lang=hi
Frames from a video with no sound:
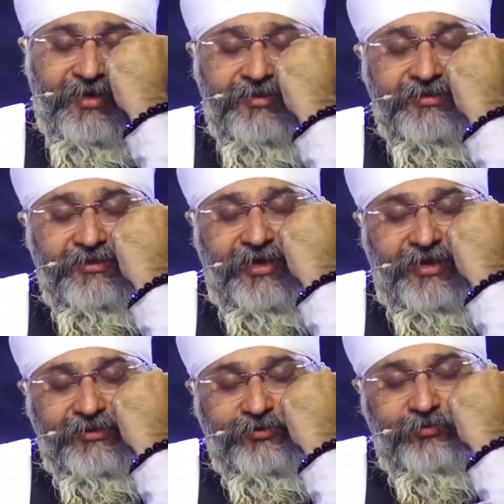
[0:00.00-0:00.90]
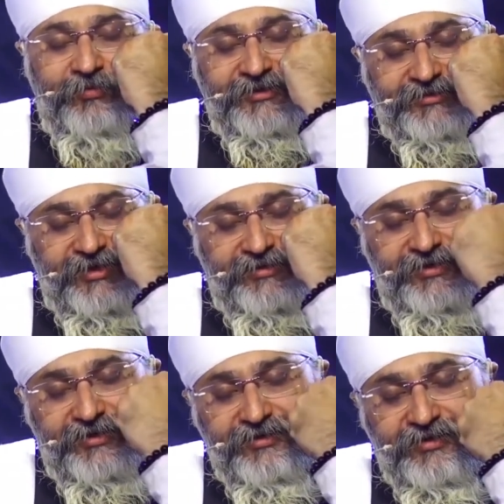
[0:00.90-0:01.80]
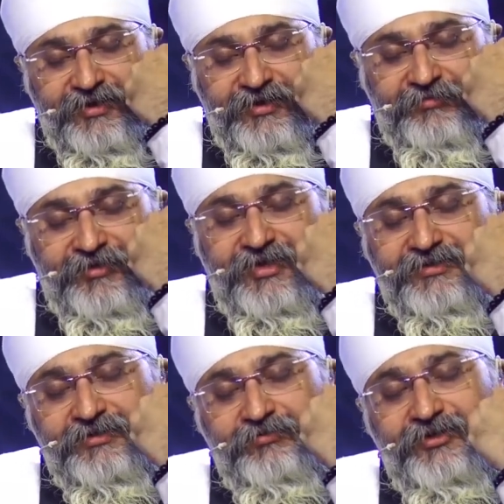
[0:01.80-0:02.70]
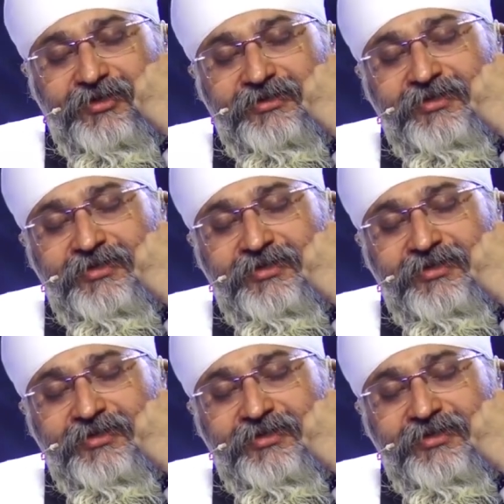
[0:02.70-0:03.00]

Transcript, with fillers: इसकी ताकत को पहचान लें हर से बोलिए